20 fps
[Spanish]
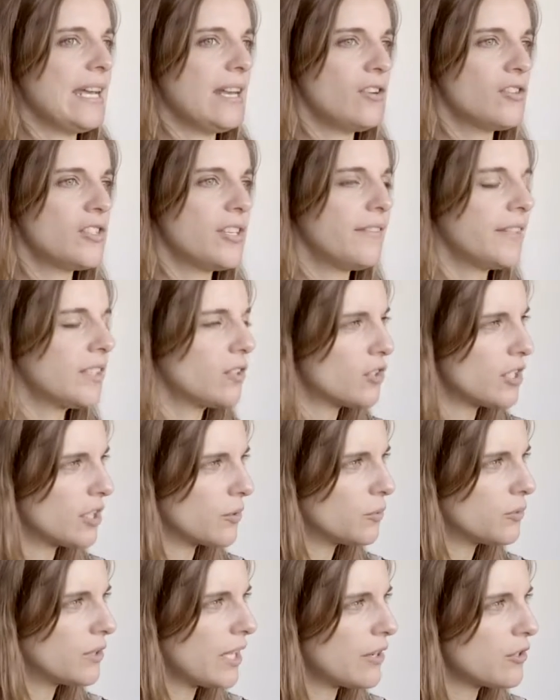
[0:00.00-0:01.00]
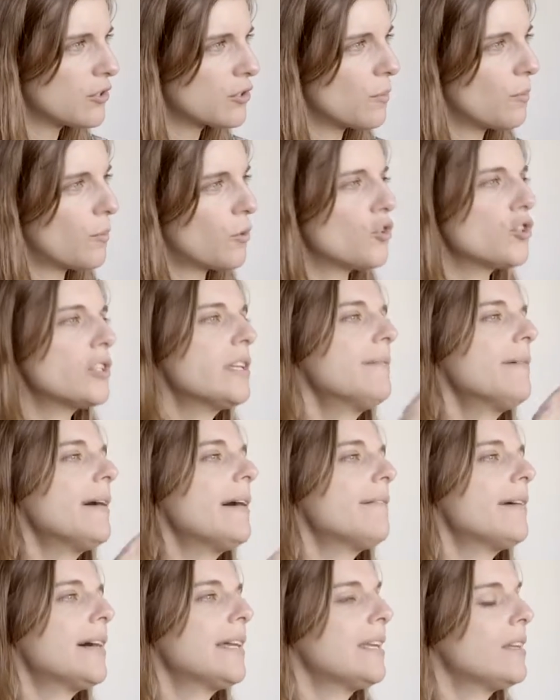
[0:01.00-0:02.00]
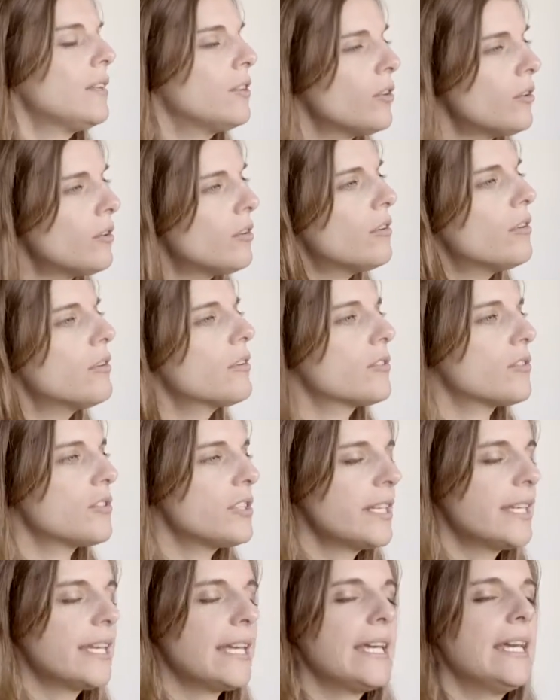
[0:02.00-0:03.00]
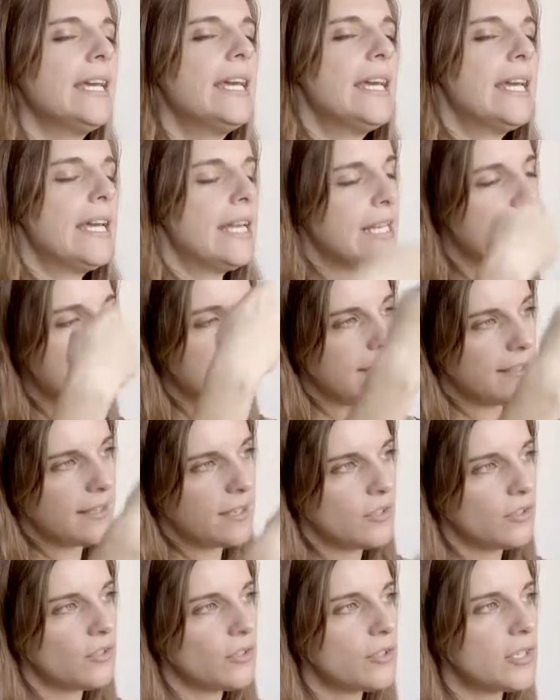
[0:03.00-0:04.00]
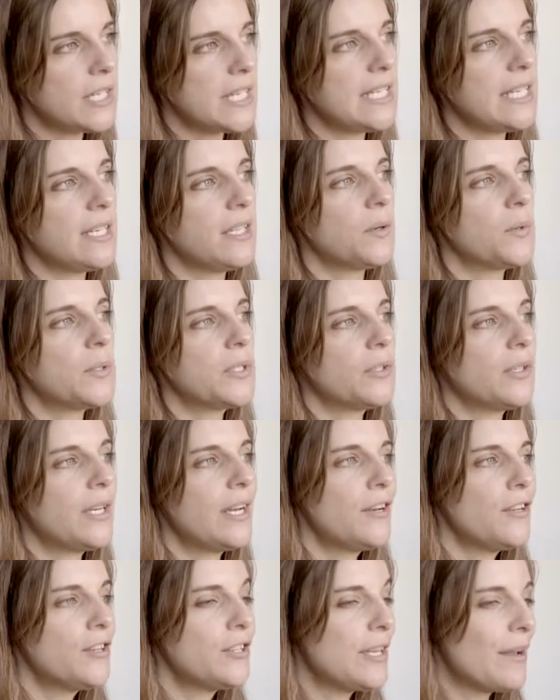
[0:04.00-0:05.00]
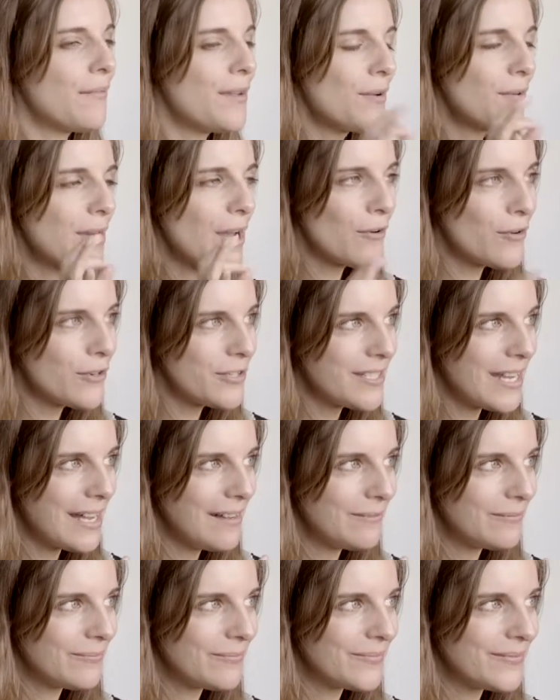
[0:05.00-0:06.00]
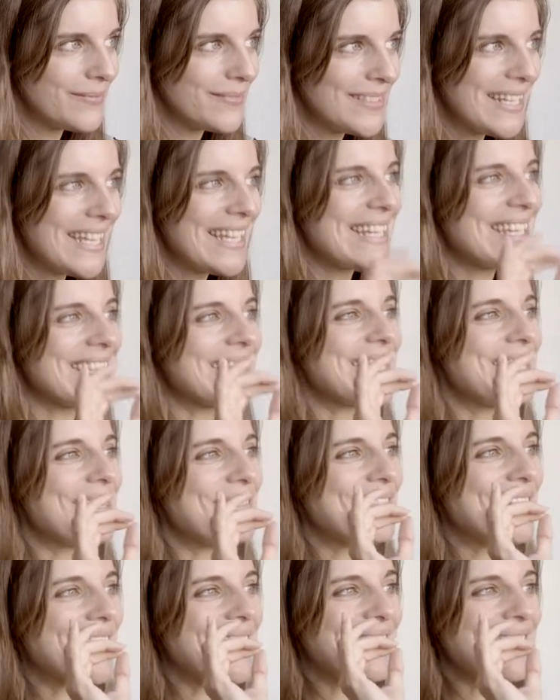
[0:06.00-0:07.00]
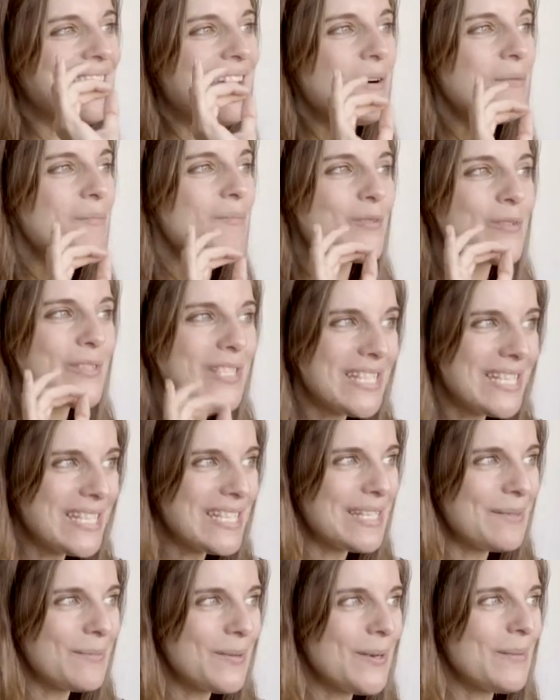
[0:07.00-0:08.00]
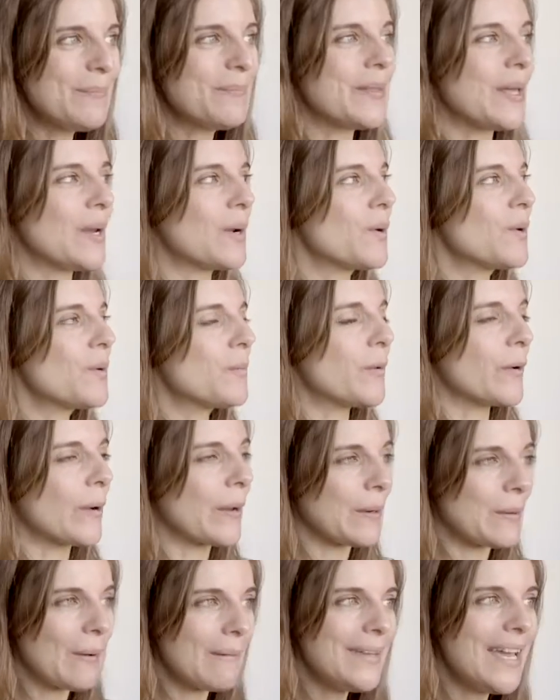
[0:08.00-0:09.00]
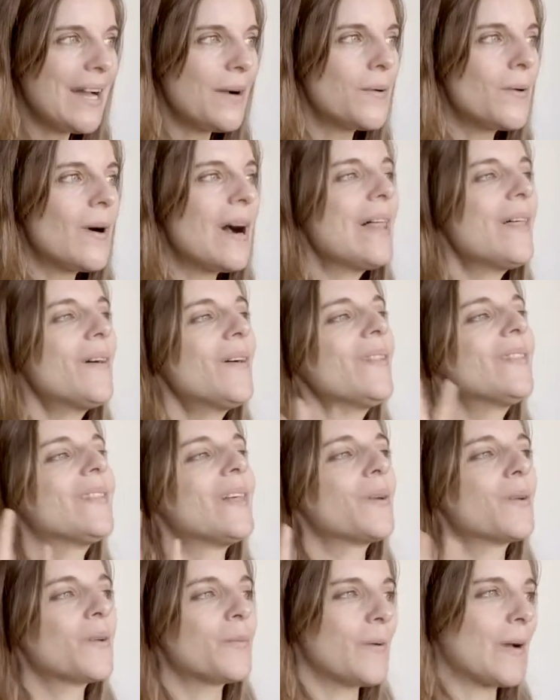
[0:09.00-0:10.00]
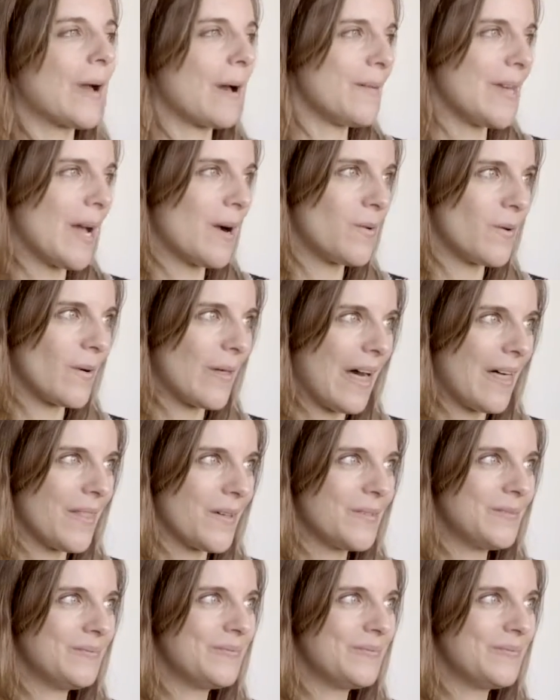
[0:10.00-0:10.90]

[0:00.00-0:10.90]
los efectos secundarios, como los llevaban, el dolor, no sé qué. Les hicieron toda una serie de cuestionarios y había una cosa que se diferenciaba muchísimo del grupo que no había jugado del grupo que había jugado,